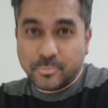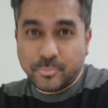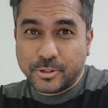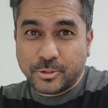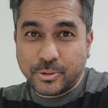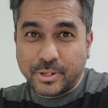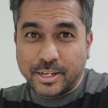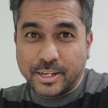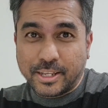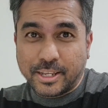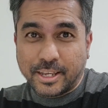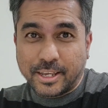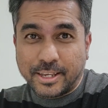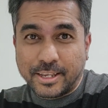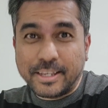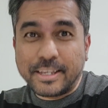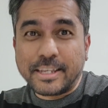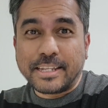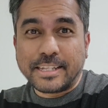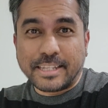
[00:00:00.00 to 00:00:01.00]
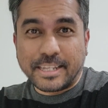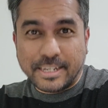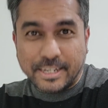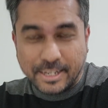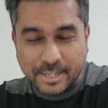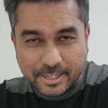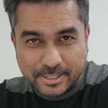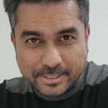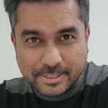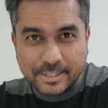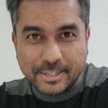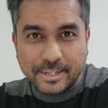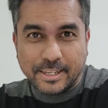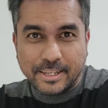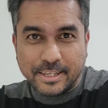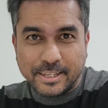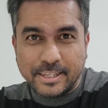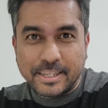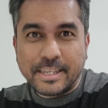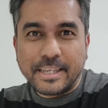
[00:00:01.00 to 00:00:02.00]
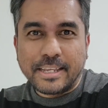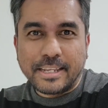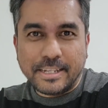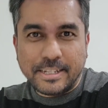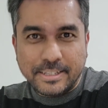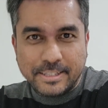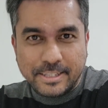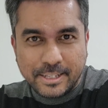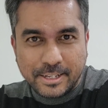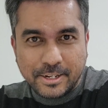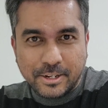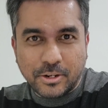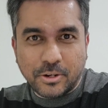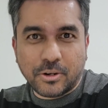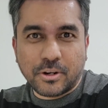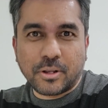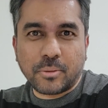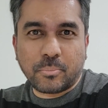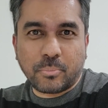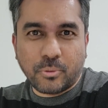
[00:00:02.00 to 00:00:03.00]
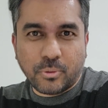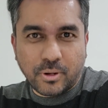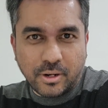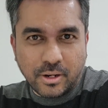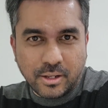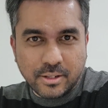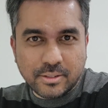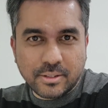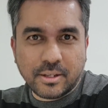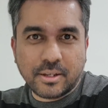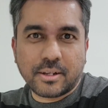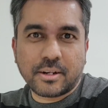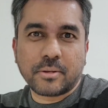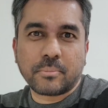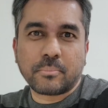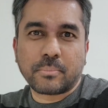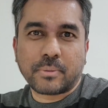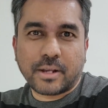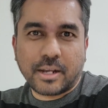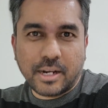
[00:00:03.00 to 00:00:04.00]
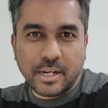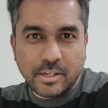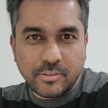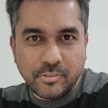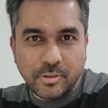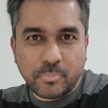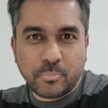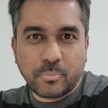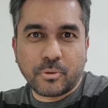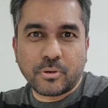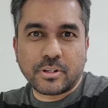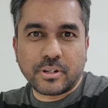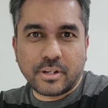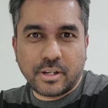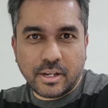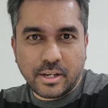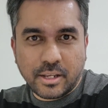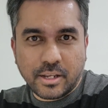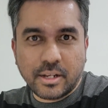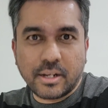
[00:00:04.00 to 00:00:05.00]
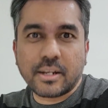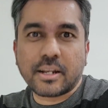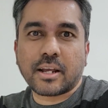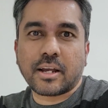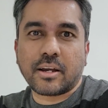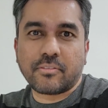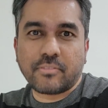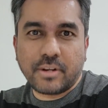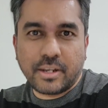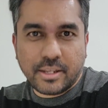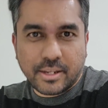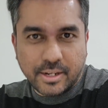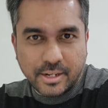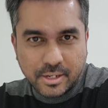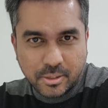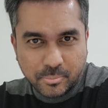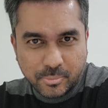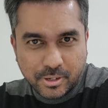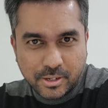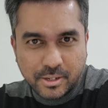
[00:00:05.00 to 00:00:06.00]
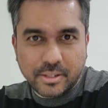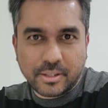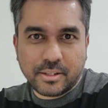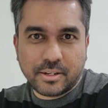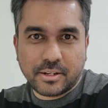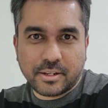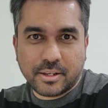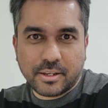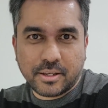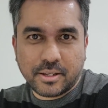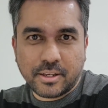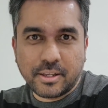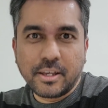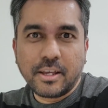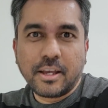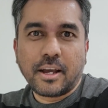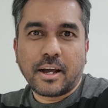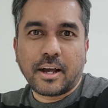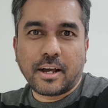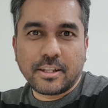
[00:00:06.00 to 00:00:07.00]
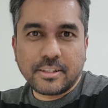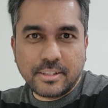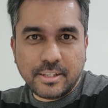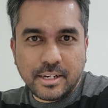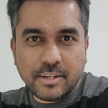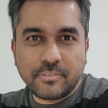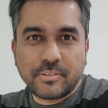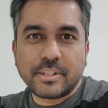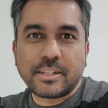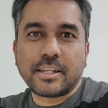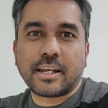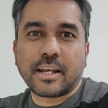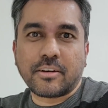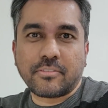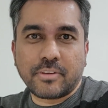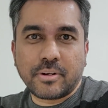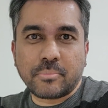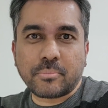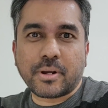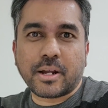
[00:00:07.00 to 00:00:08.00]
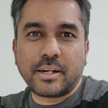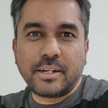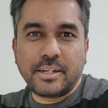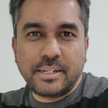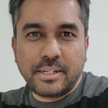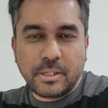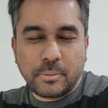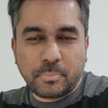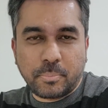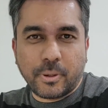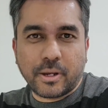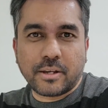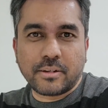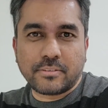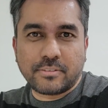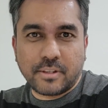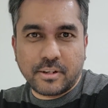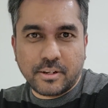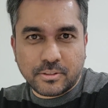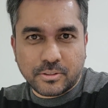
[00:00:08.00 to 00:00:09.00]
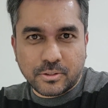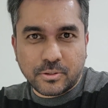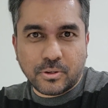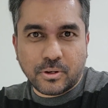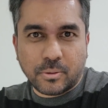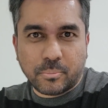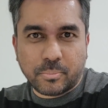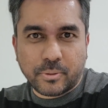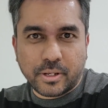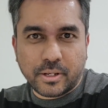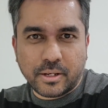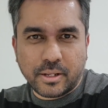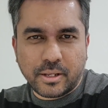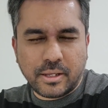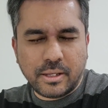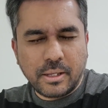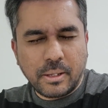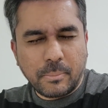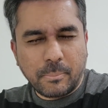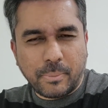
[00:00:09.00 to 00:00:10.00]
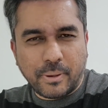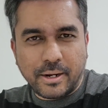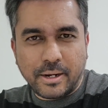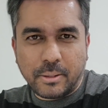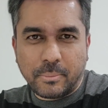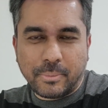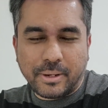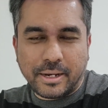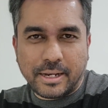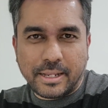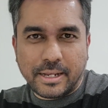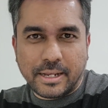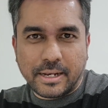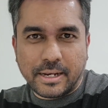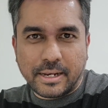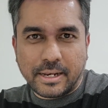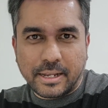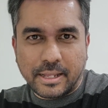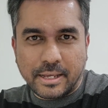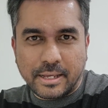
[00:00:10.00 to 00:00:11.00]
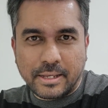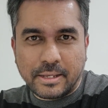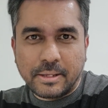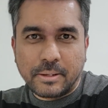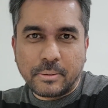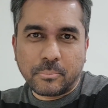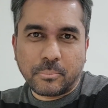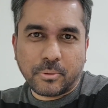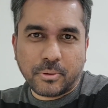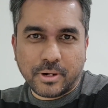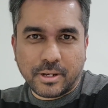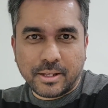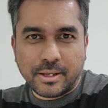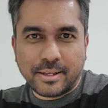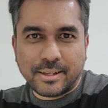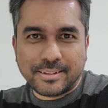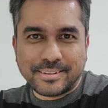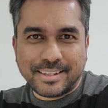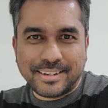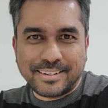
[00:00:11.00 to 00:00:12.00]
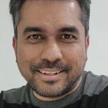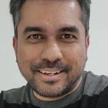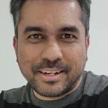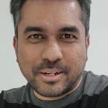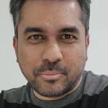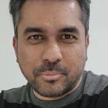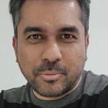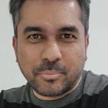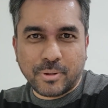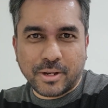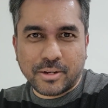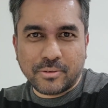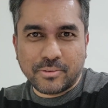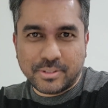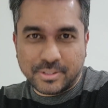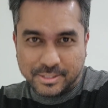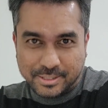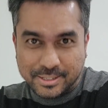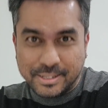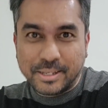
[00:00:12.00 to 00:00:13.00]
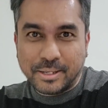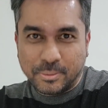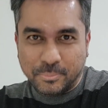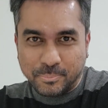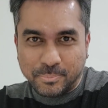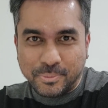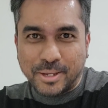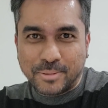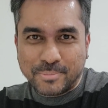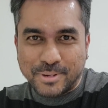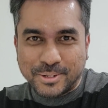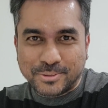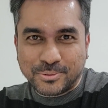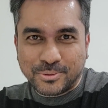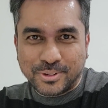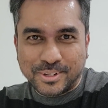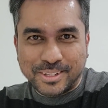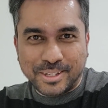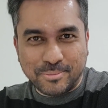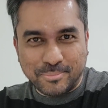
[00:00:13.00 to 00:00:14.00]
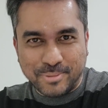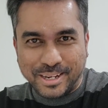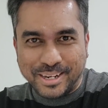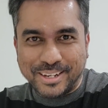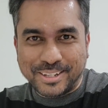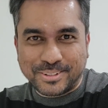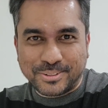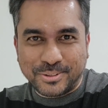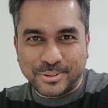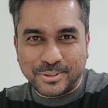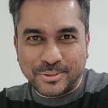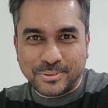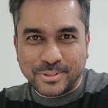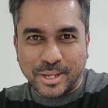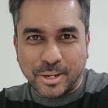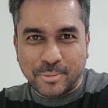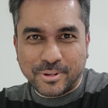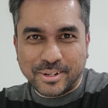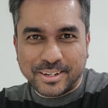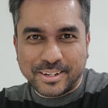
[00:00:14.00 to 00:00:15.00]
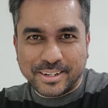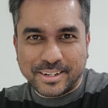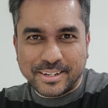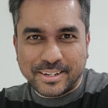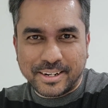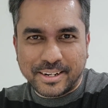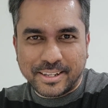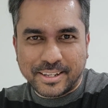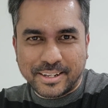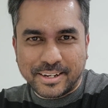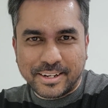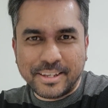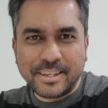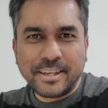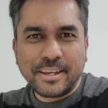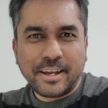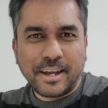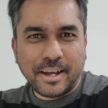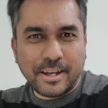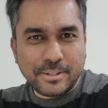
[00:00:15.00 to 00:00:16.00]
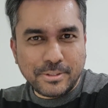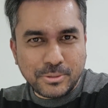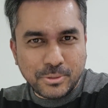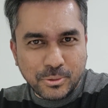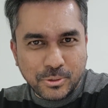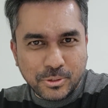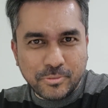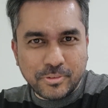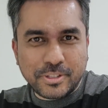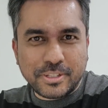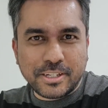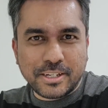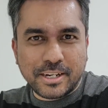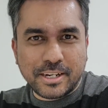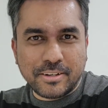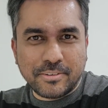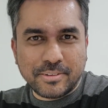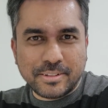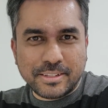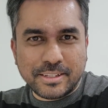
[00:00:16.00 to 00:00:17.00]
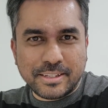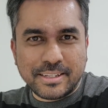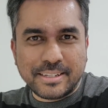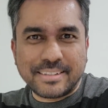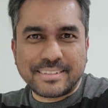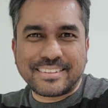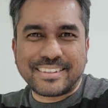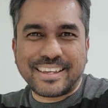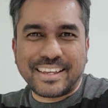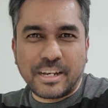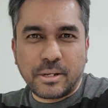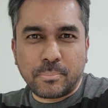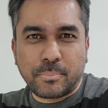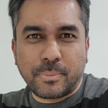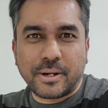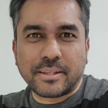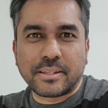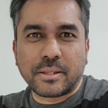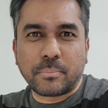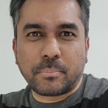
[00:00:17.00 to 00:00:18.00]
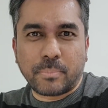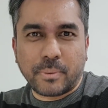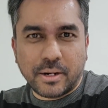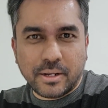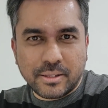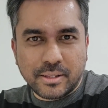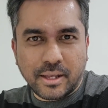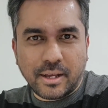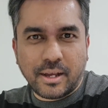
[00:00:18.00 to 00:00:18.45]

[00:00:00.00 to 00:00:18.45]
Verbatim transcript: மட்டும் இல்லைங்க இந்த நாட்டில் இந்தியர்களோட பொருளாதாரம் கல்வி போன்ற நிலைகள் கவலைக்கிடமாக இருக்குது அதில் வந்து கவனம் கண்டிப்பாக செலுத்தணும் அப்படின்னு பல மேடைகளில் போன தேர்தலுக்கு முன்பாக வந்து பிஎம்எக்ஸ் வந்தது நம்ம எல்லாத்துக்கும் இன்னும் ஞாபகம் இருக்குன்னு நினைக்கிறேன் அந்த ஒரு விஷயங்களை வந்து செயல்படுத்தப்படுதா